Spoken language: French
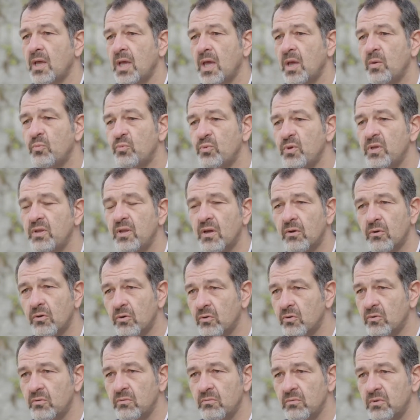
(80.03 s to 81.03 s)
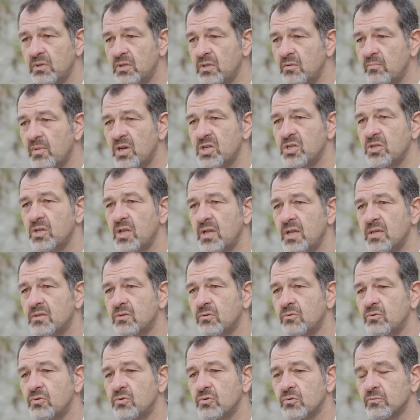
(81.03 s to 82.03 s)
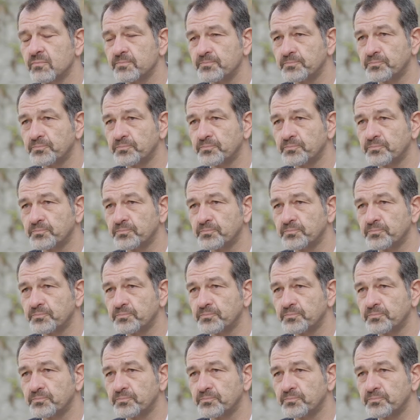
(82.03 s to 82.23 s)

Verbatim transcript: et puis d'imaginer des solutions.